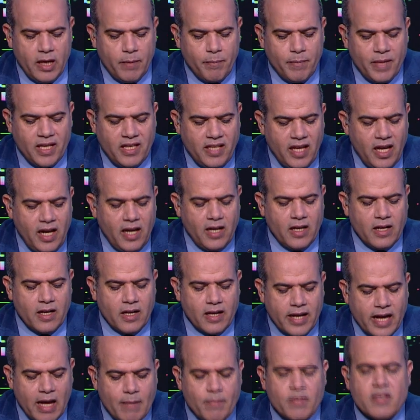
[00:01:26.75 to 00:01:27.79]

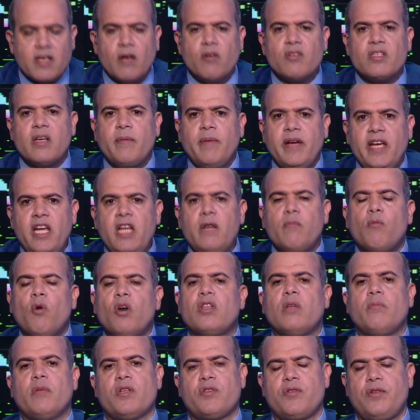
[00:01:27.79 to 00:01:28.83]
275
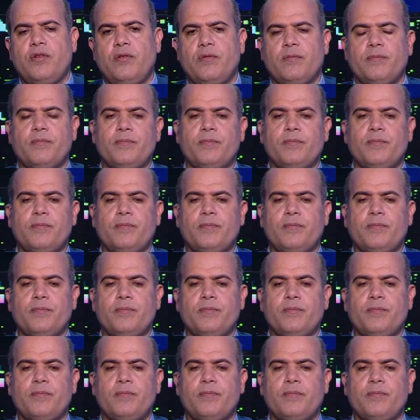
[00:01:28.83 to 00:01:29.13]
مواطن مصري